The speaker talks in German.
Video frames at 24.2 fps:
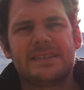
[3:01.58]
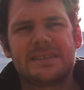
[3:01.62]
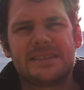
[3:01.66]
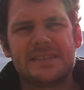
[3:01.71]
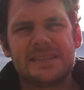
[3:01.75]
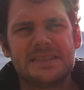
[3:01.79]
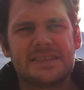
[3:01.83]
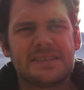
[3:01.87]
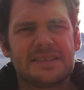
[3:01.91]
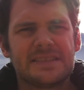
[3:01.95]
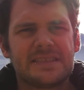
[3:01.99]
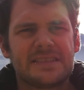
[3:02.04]

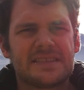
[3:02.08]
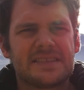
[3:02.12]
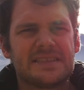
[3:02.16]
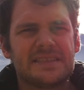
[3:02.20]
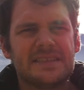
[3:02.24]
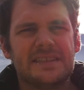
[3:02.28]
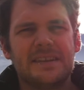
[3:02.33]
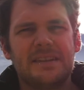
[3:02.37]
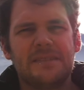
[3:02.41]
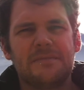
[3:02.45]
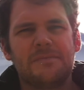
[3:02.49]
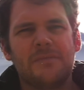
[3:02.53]
dieses
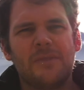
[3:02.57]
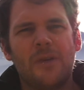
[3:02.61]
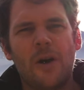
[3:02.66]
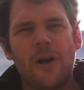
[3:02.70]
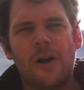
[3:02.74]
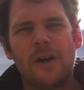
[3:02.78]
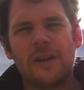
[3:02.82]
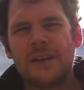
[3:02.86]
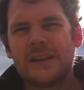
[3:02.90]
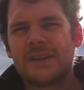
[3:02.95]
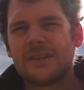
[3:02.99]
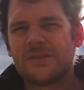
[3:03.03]
ähm,
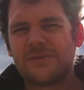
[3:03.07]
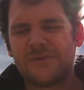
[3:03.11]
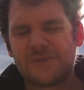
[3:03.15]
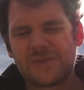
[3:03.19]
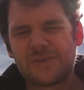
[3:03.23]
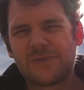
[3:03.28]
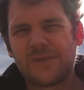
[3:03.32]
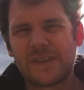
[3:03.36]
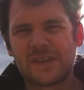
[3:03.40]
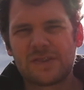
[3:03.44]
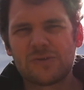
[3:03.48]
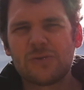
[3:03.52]

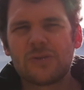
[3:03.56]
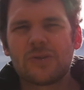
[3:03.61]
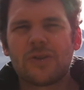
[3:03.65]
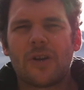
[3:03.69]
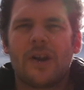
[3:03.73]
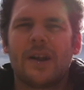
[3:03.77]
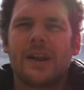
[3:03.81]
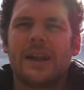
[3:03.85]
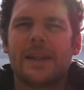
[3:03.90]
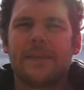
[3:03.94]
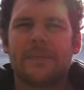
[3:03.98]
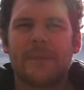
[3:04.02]
zu versuchen,
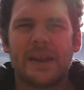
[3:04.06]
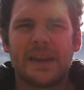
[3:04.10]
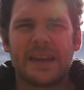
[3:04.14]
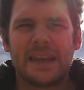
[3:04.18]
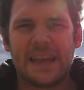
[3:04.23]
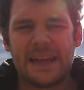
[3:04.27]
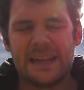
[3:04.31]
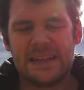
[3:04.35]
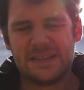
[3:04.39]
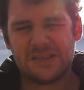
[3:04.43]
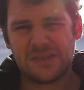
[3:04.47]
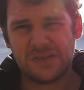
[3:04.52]
online
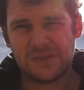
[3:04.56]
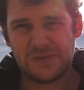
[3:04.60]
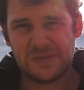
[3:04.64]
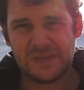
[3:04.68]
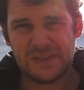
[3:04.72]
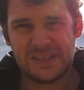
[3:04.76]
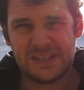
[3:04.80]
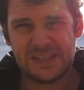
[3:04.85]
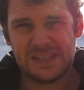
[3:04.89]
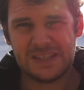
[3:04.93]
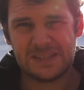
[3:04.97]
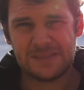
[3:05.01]
mein Geld zu
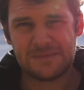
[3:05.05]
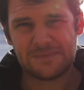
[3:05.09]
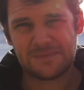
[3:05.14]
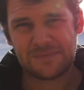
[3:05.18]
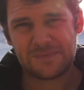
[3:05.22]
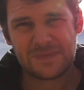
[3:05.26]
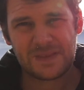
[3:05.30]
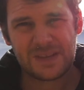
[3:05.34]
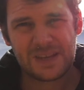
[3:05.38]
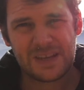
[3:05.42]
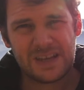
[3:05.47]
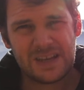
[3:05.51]
verdienen,
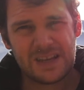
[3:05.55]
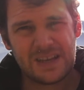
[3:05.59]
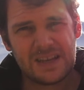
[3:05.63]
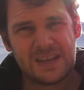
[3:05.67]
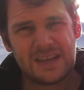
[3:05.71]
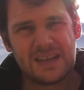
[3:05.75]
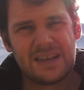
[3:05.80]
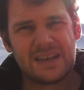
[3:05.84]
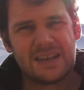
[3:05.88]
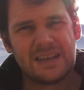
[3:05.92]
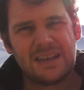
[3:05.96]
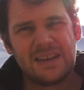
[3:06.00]

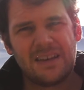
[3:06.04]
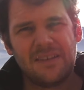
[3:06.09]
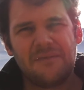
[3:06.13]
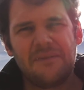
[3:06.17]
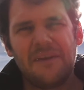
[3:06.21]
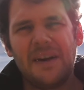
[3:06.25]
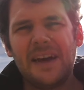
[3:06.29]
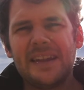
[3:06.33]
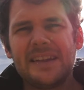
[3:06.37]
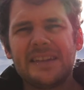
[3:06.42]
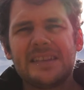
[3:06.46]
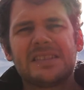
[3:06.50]

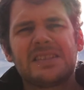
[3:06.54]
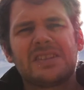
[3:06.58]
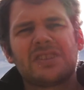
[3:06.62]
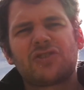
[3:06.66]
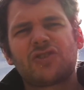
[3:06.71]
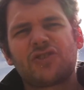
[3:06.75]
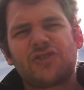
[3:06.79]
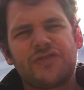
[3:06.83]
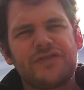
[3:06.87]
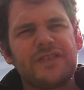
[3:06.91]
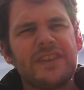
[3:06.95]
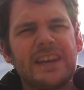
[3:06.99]
war nicht
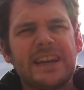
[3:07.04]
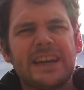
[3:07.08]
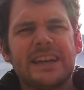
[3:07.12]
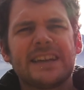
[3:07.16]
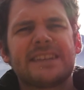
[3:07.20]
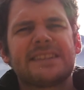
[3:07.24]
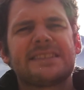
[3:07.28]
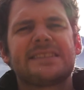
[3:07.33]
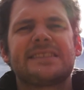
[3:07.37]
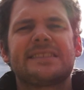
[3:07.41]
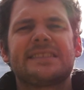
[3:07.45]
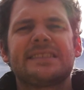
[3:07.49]
das
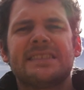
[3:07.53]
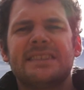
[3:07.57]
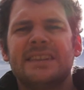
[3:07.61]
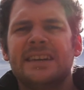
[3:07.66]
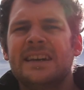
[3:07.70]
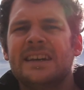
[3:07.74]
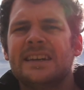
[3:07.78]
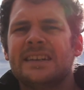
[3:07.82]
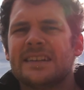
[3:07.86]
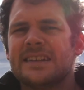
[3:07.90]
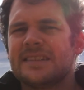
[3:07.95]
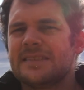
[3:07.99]
Schwierigste,
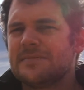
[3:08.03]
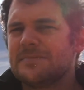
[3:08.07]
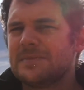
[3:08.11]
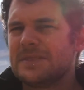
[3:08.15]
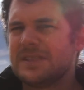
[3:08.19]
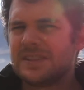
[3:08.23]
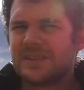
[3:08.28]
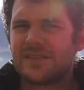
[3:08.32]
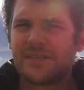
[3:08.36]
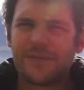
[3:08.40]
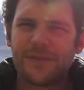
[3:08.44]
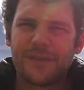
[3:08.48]
dass ich
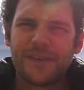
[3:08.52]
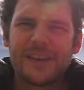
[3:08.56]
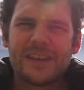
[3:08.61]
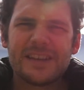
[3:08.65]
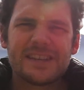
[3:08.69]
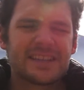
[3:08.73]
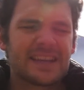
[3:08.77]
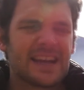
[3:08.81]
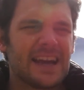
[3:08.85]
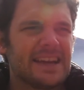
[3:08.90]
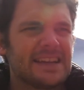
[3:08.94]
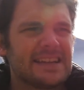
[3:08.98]
mir diese
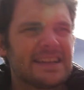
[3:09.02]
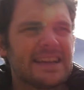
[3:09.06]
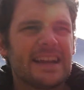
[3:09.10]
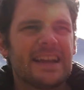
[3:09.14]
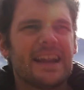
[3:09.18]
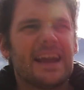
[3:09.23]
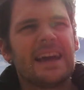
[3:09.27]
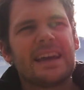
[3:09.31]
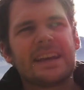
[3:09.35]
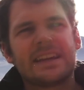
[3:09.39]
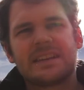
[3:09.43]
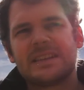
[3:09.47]
Fähigkeiten
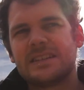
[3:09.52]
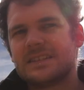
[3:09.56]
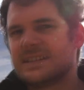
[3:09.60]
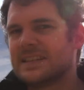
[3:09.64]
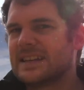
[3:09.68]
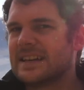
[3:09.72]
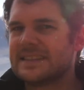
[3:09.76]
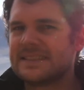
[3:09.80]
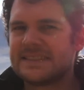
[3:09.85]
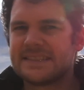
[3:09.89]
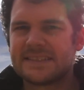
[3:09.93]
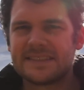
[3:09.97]
aneigne,
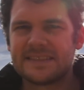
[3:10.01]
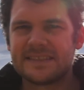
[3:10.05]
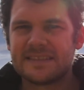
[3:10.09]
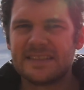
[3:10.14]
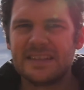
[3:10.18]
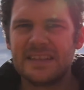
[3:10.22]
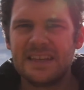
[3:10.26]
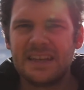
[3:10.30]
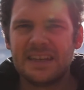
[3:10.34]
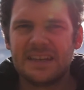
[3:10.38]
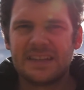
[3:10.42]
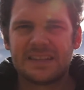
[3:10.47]
die
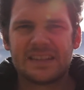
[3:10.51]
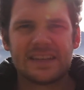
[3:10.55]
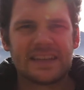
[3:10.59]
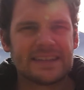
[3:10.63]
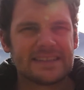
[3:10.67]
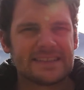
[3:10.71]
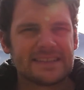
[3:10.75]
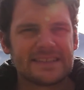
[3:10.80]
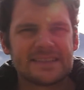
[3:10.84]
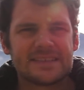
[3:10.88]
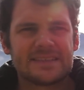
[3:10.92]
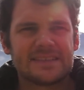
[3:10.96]
ganzen, die
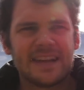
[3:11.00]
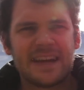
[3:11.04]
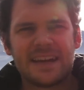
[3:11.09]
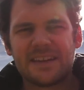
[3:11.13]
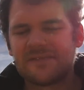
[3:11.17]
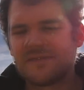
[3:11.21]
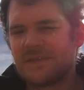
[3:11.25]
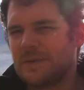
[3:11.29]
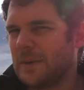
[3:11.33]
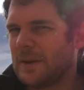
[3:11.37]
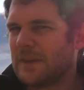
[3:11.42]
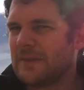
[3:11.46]
ganzen
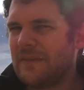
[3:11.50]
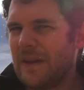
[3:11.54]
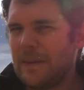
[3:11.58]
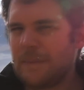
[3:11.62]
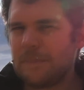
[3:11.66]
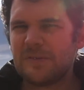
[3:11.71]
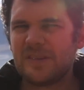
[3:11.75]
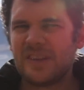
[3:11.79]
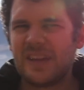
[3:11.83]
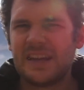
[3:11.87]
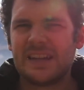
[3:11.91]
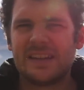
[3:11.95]
Sachen, wie man
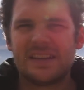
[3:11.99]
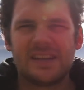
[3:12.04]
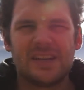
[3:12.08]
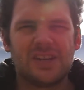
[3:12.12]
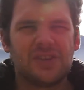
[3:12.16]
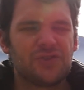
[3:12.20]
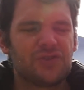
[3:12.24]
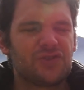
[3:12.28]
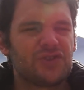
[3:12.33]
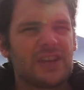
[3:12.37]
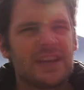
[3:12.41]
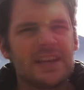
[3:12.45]
Webseiten
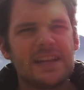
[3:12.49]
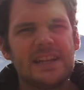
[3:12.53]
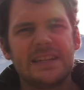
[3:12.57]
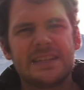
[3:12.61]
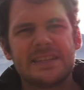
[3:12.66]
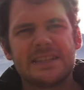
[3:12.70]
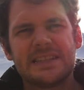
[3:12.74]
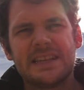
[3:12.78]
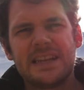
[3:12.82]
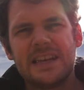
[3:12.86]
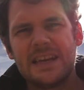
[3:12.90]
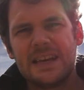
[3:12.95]

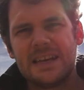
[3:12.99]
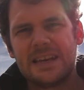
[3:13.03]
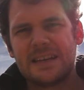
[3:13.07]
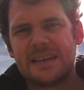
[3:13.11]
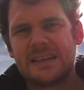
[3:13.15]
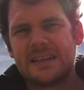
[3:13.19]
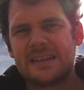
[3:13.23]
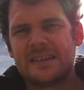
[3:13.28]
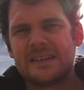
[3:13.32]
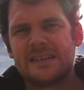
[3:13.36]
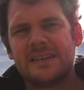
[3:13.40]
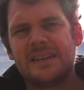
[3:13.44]
erstellt,
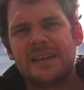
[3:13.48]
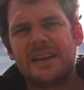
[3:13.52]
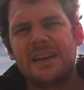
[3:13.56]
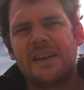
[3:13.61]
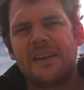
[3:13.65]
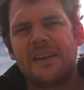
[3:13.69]
äh,